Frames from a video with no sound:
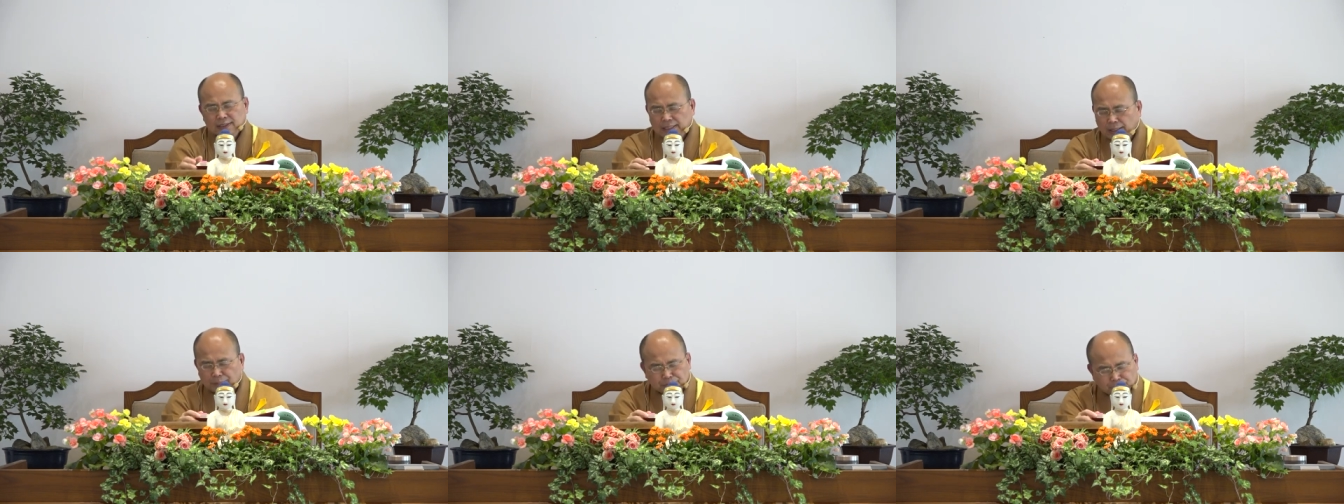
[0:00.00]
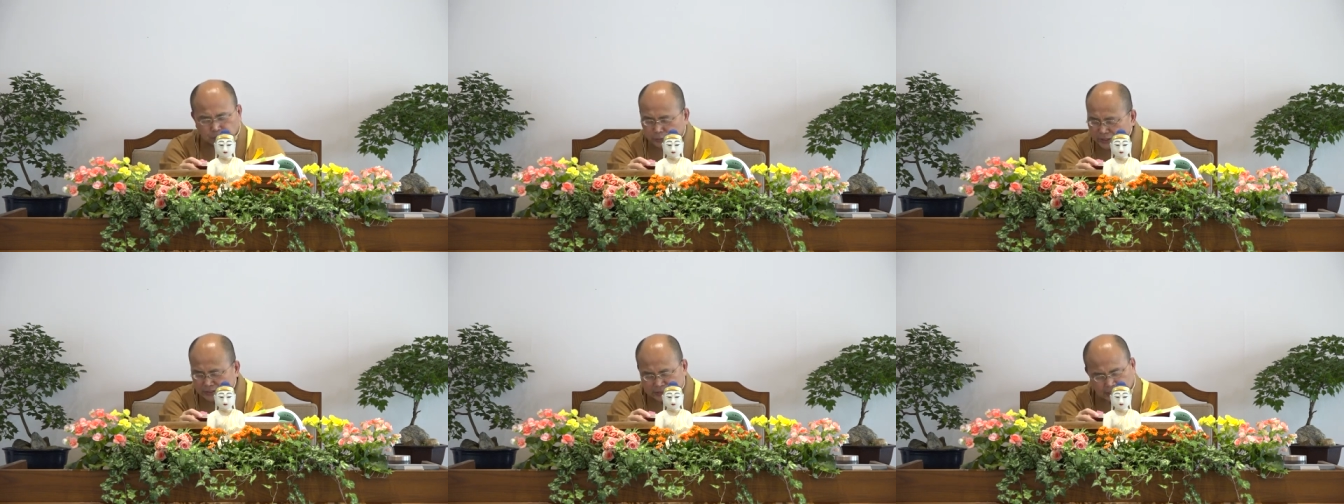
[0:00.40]
他
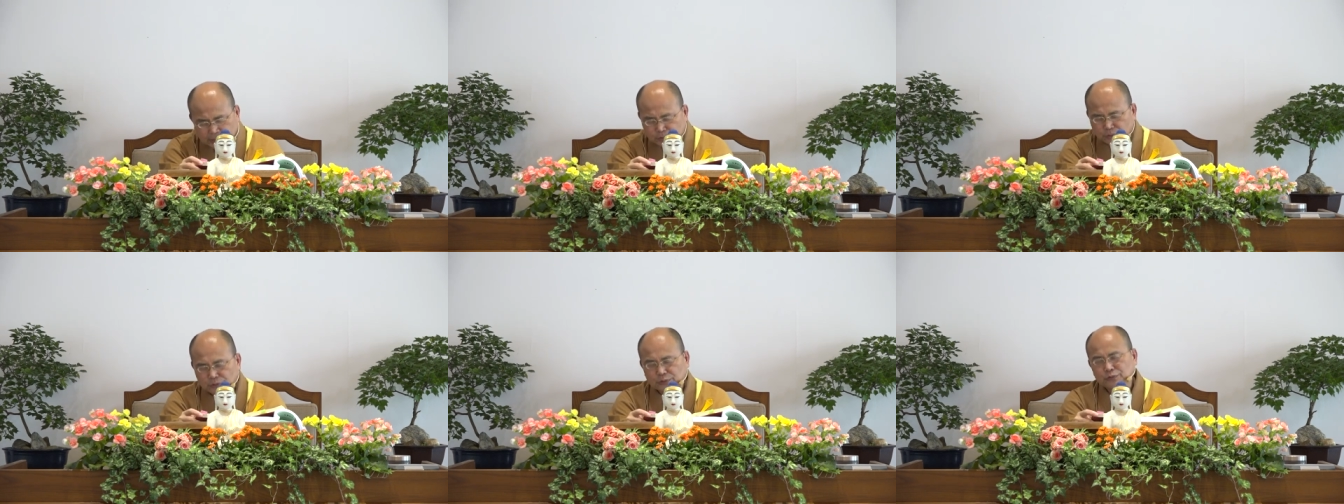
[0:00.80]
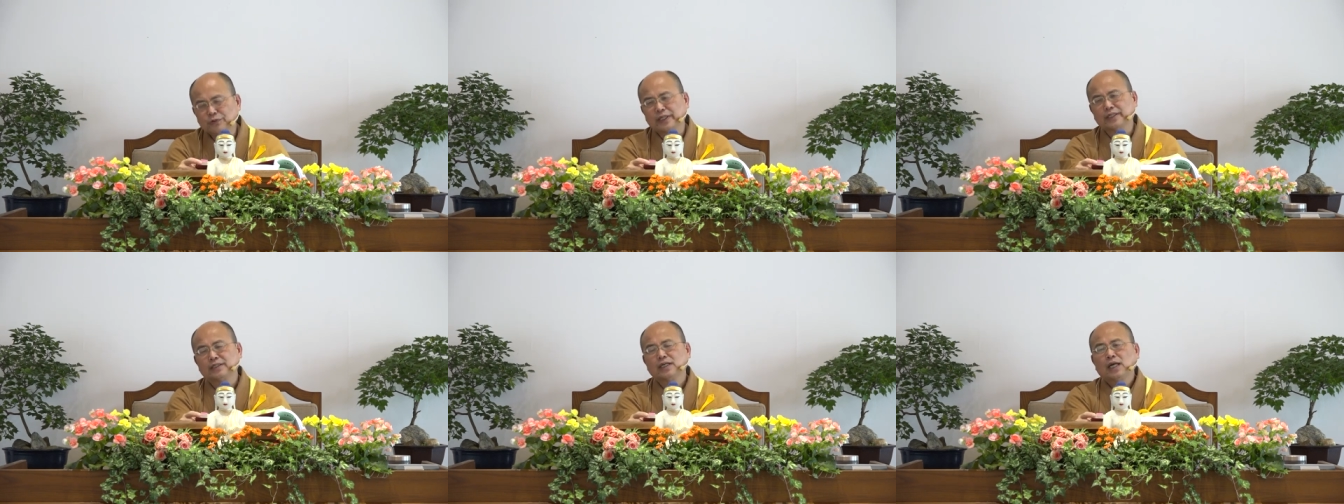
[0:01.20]
不会再有轮
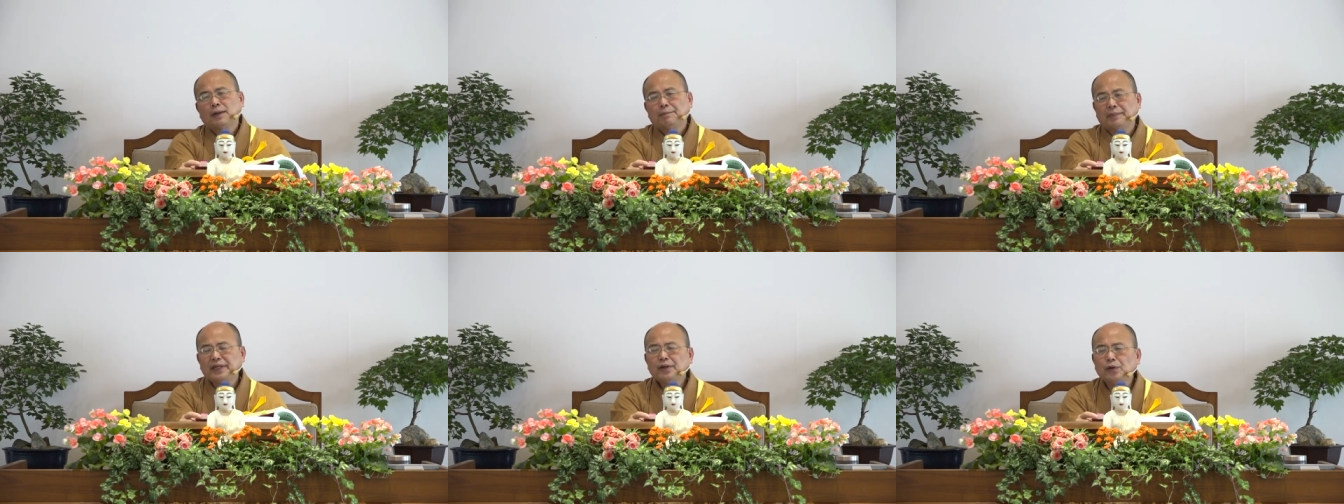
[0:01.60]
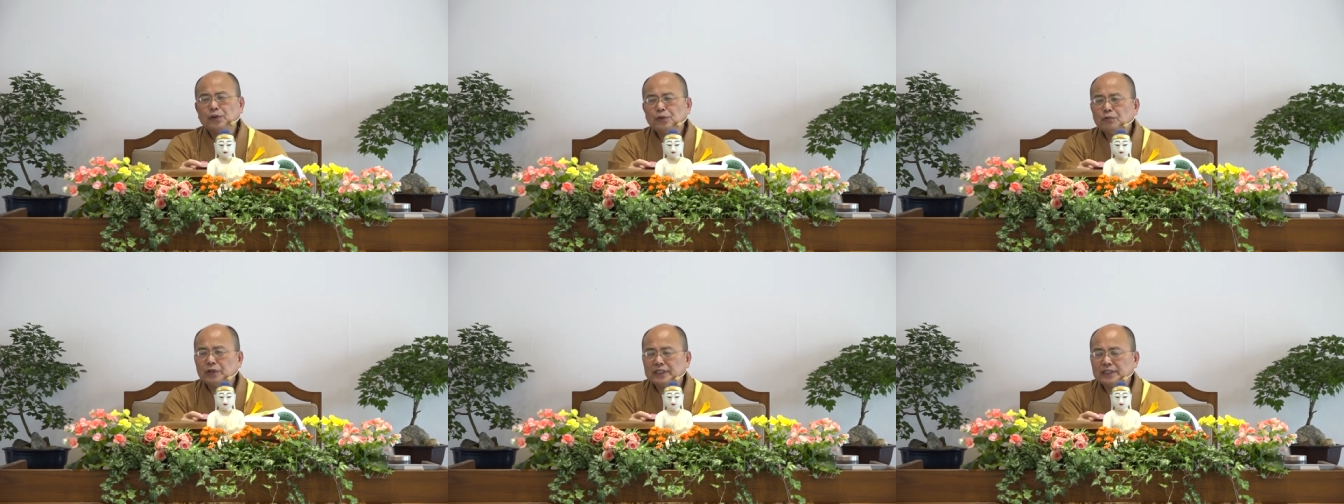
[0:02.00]
回。没有
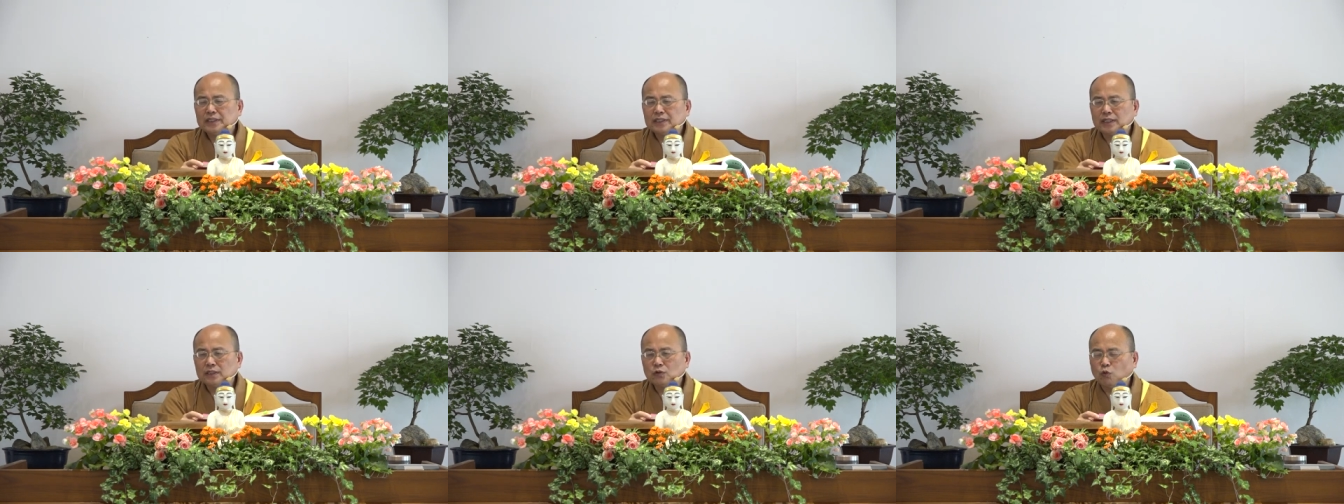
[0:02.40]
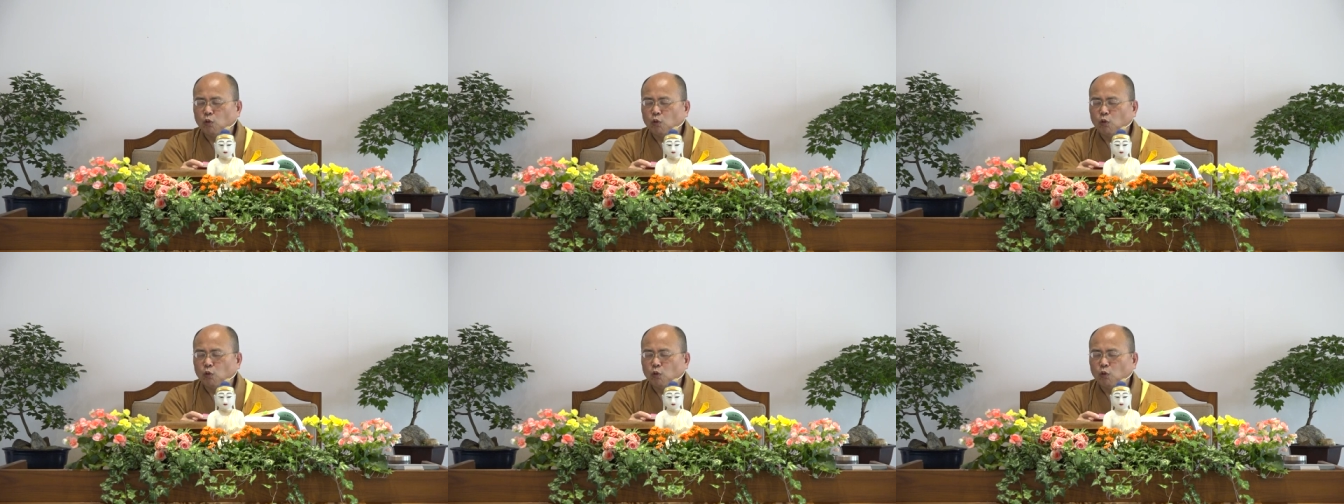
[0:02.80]
轮回的人，